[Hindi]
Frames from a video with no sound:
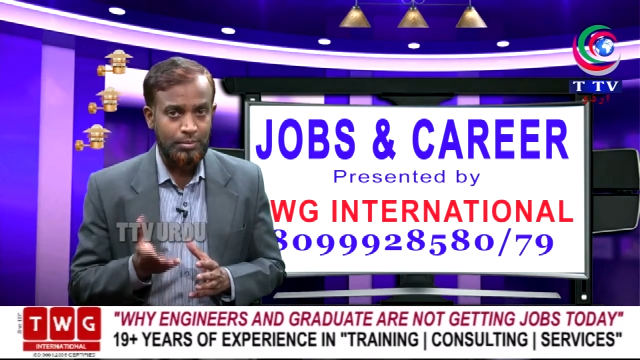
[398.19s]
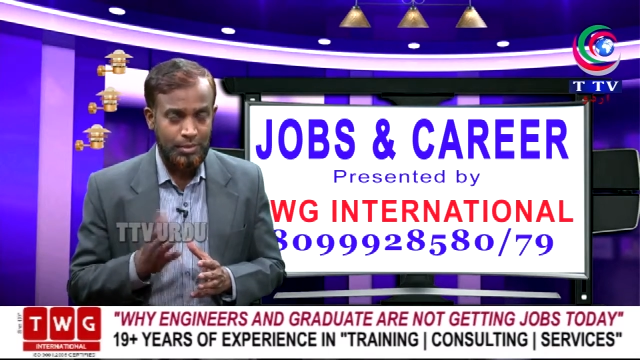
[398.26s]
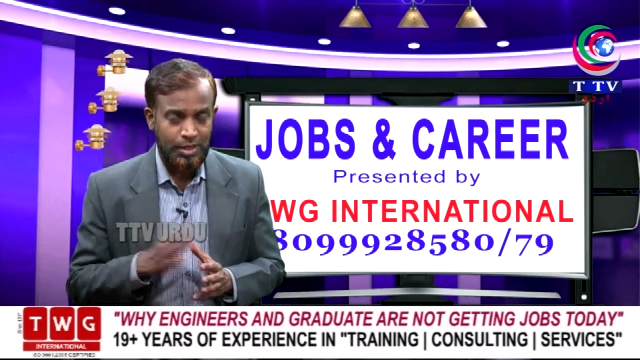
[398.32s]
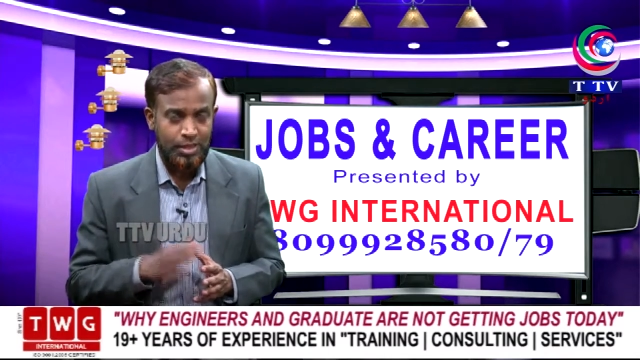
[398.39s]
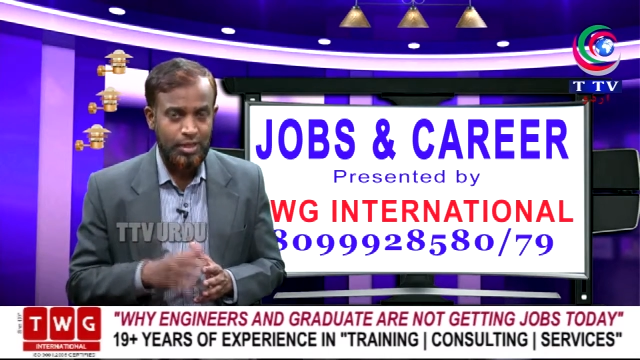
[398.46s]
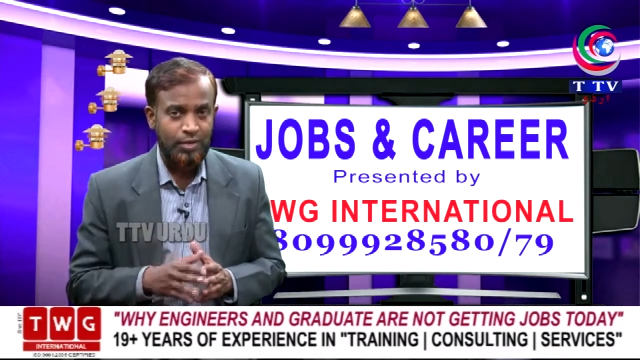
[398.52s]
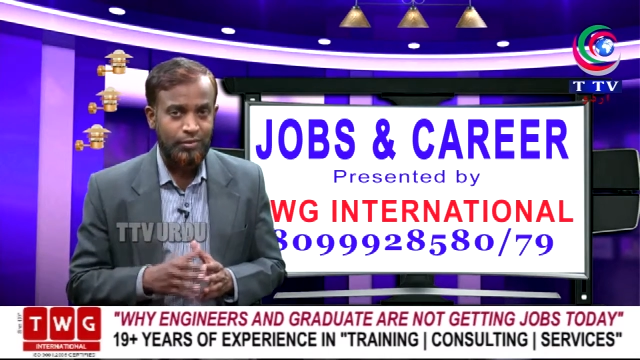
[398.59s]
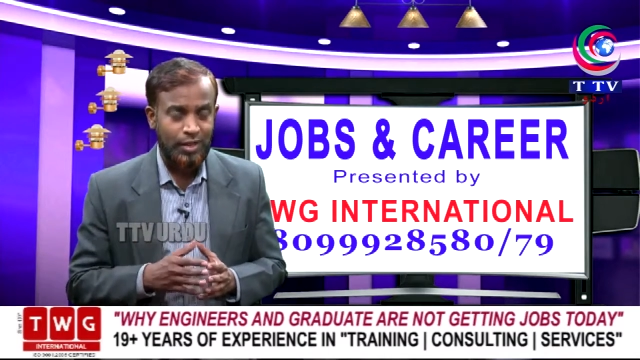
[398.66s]

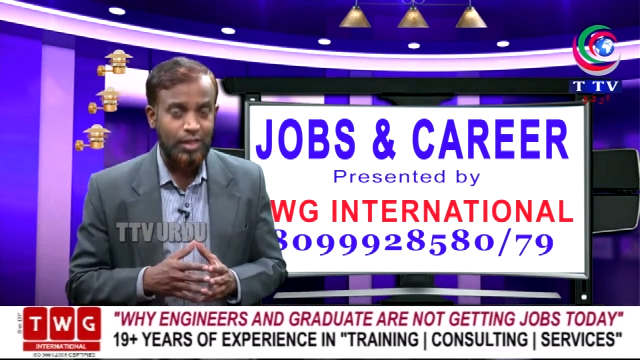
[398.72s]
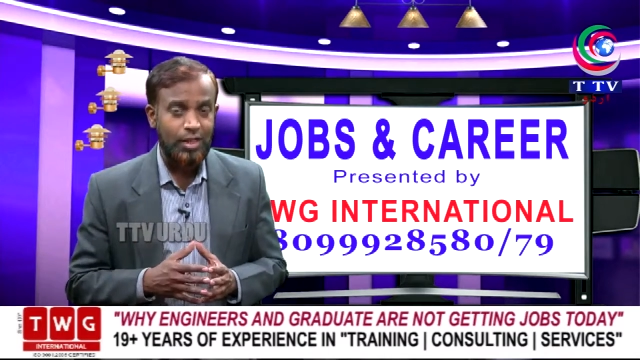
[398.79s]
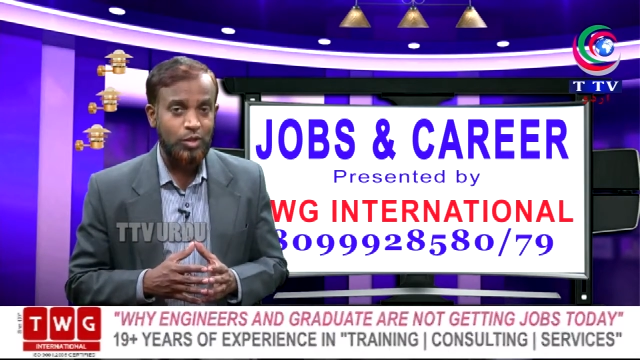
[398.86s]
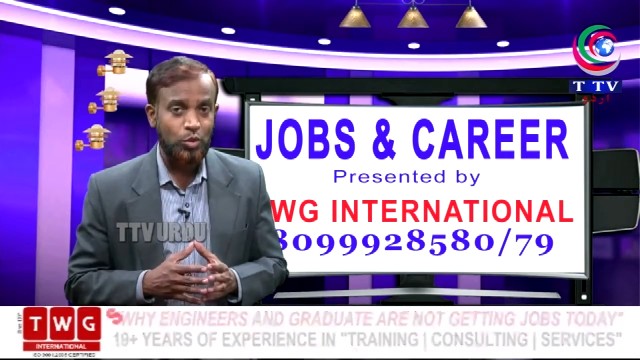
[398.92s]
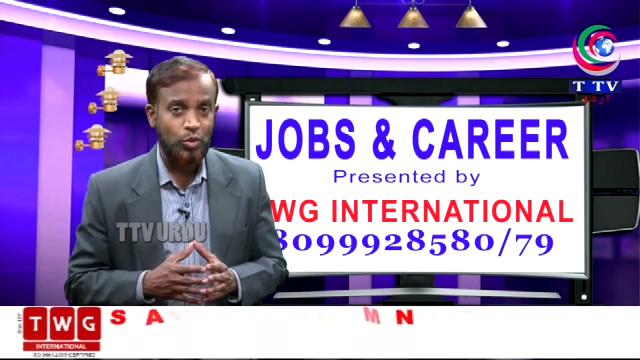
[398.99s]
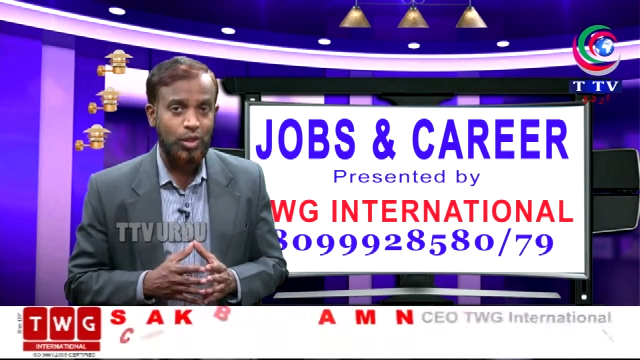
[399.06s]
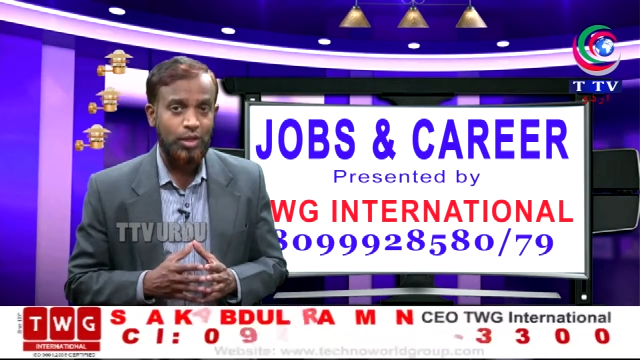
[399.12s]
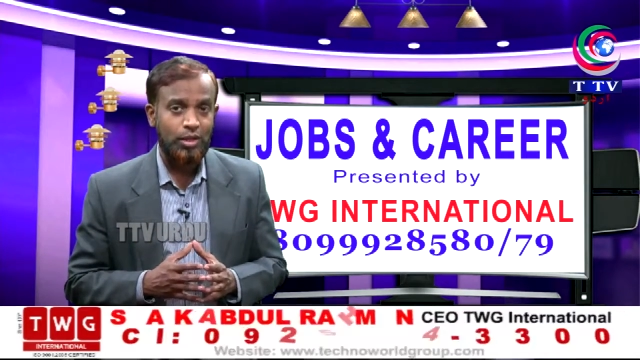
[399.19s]
मेजर
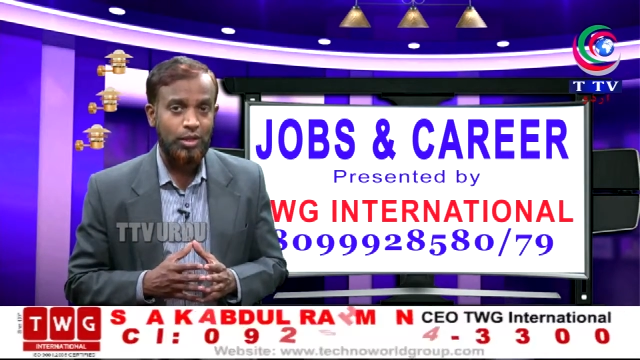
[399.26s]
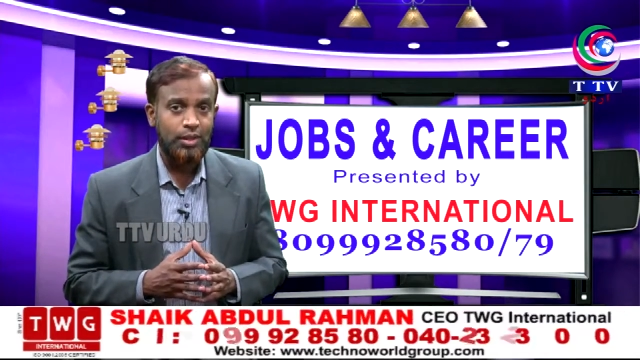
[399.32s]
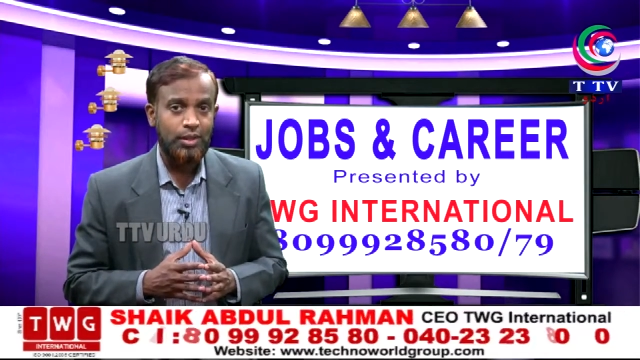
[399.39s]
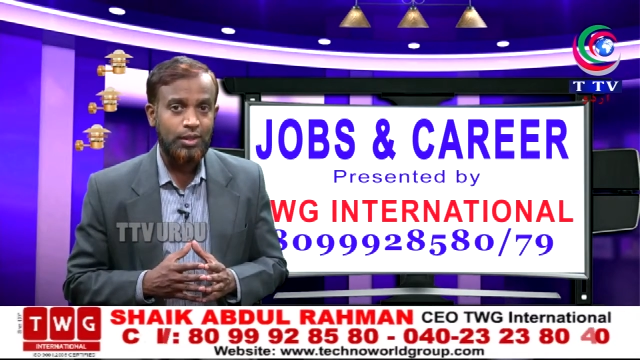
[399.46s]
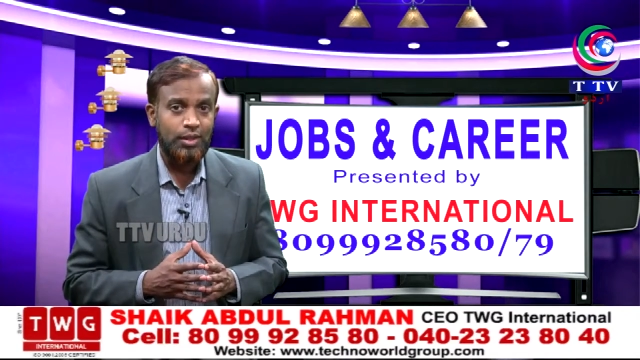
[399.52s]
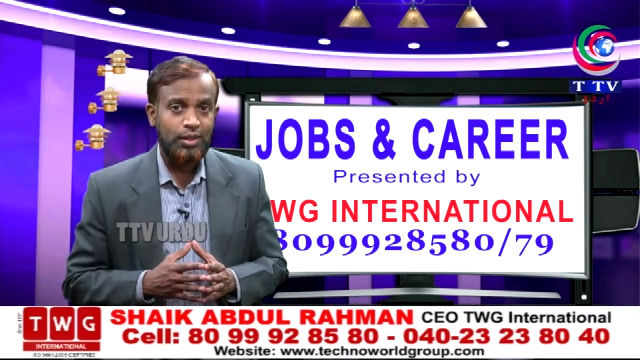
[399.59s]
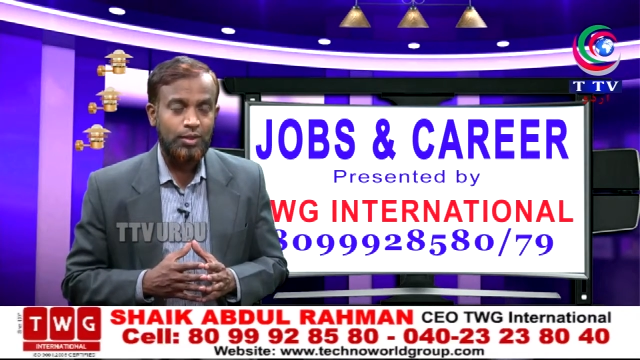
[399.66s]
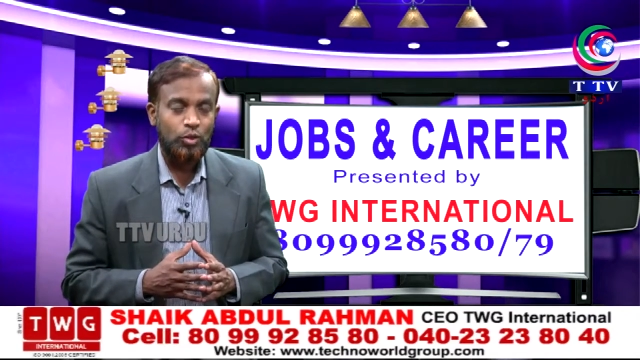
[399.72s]
फाइनेंस होगा
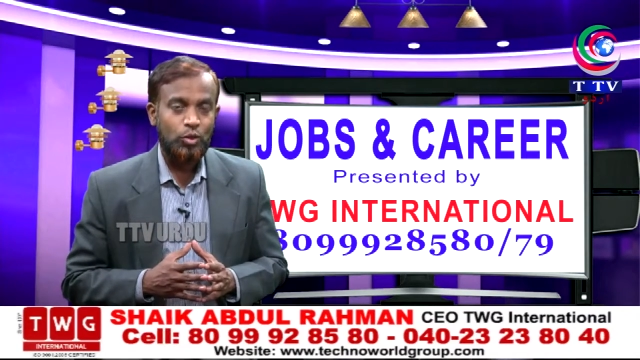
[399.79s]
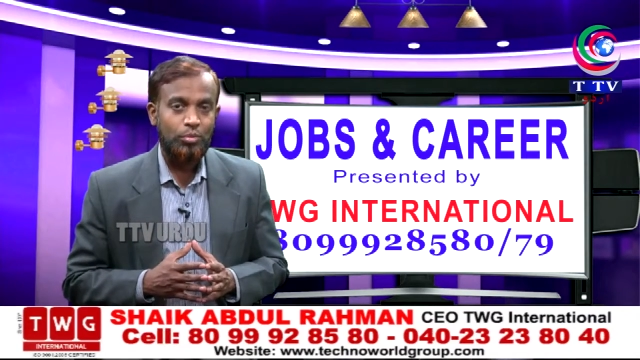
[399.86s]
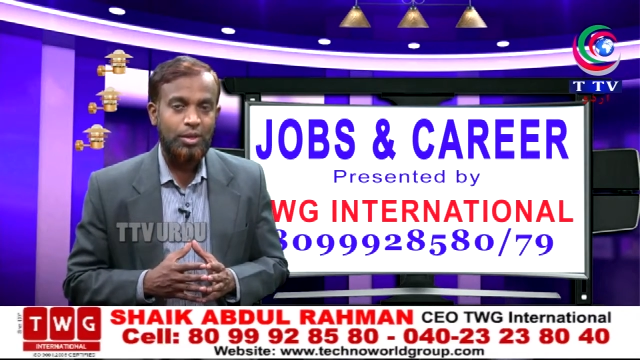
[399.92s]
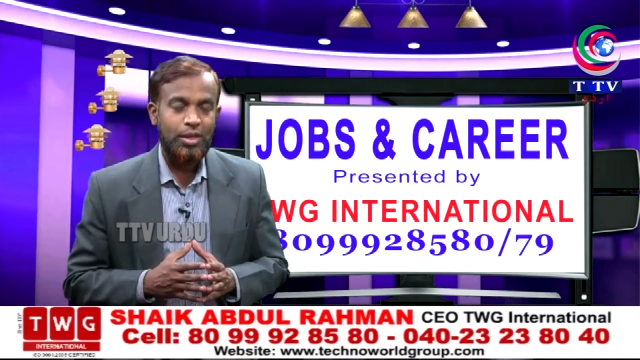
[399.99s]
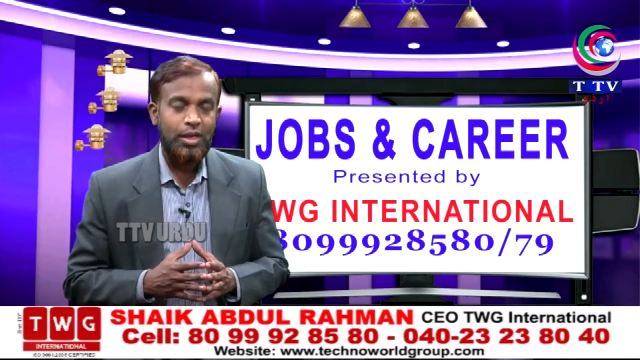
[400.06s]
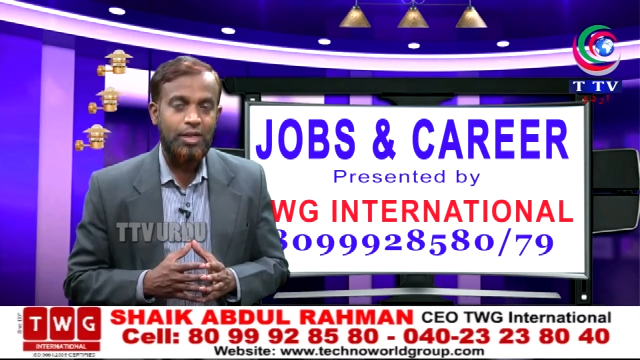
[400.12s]
तो मेरी